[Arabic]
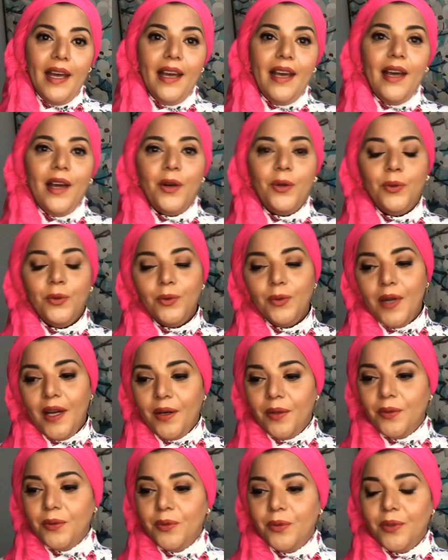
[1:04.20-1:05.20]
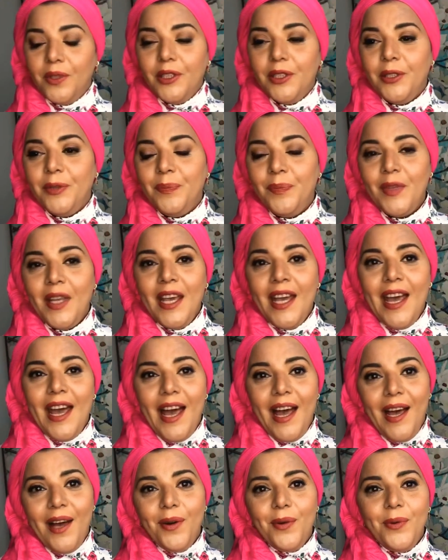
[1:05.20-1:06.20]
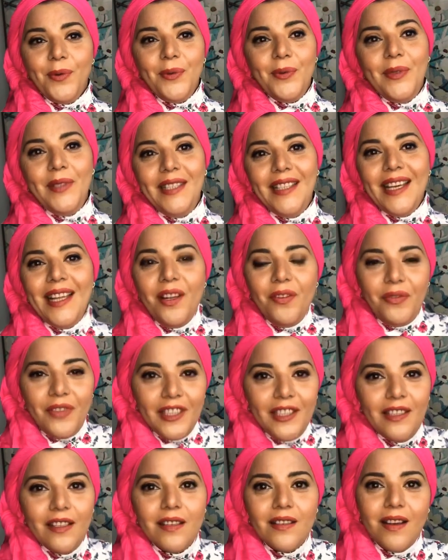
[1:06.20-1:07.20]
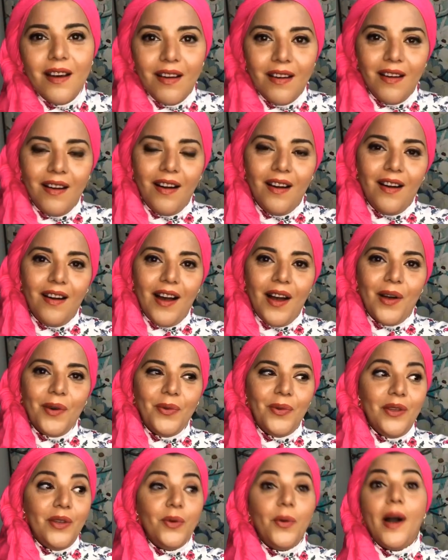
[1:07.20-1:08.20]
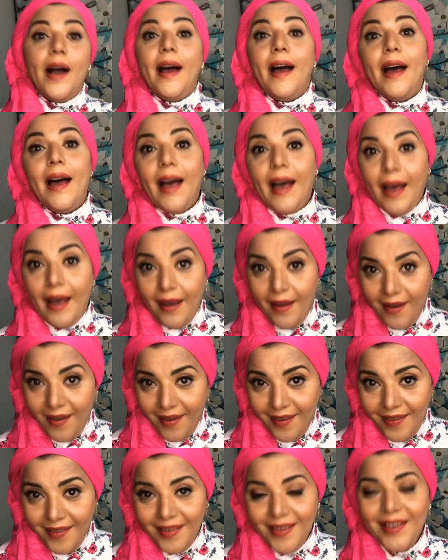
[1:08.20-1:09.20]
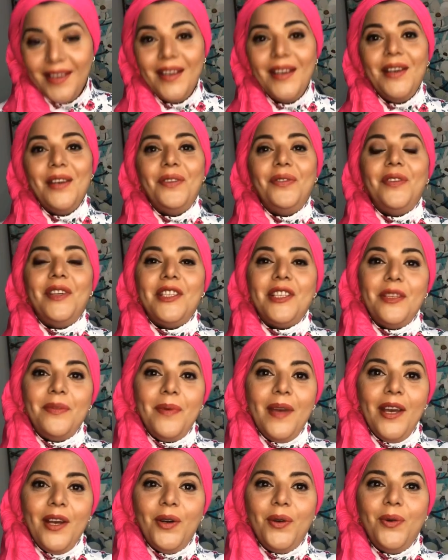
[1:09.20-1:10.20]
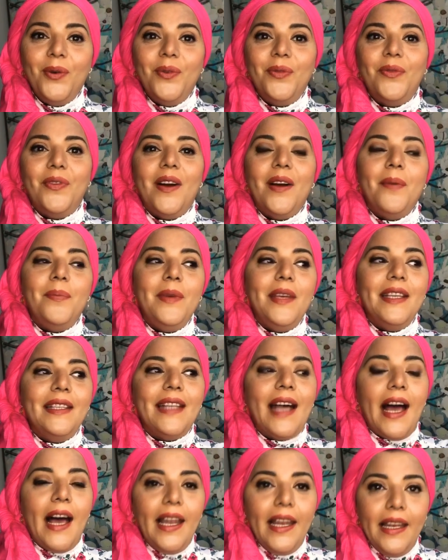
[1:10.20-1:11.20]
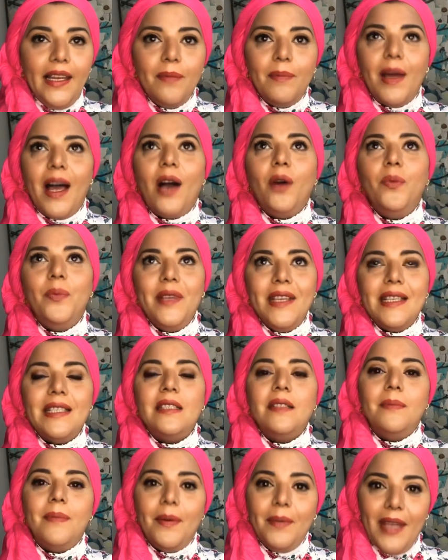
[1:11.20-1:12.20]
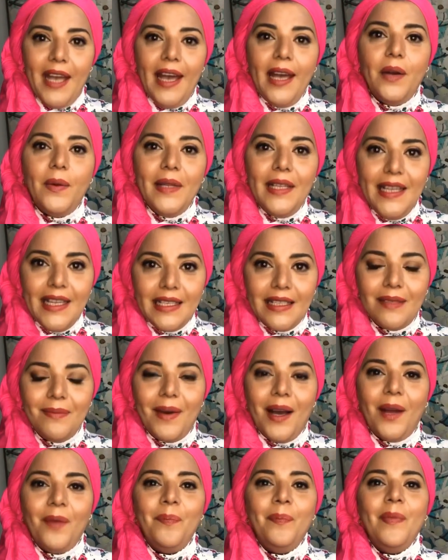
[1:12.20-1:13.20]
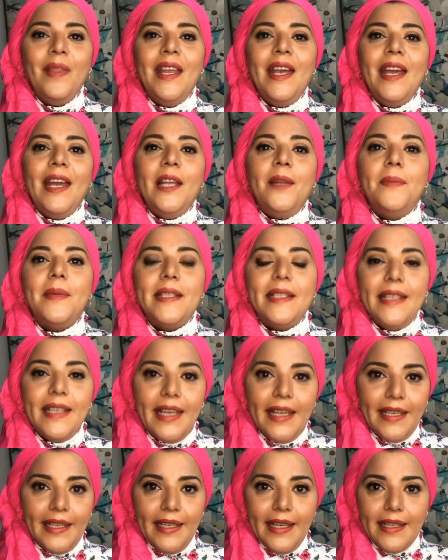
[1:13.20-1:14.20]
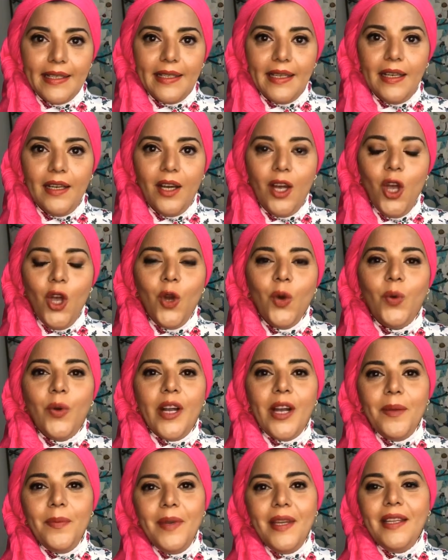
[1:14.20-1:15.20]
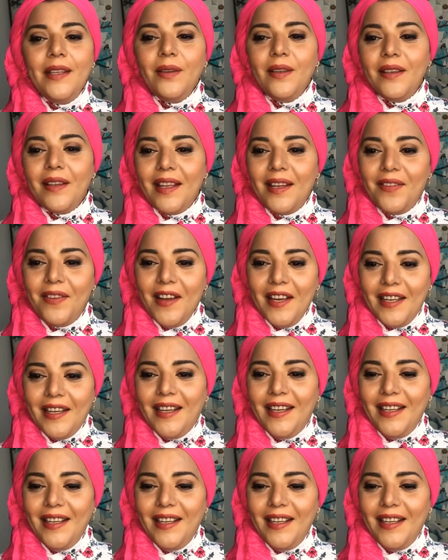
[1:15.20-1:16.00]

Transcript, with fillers: او او او يلفت نظرها او يوقعها في شباكه فبيتعلم او بيسمع بيحاول يسمع المزيكا الكلاسيك وجايبين انا فاكره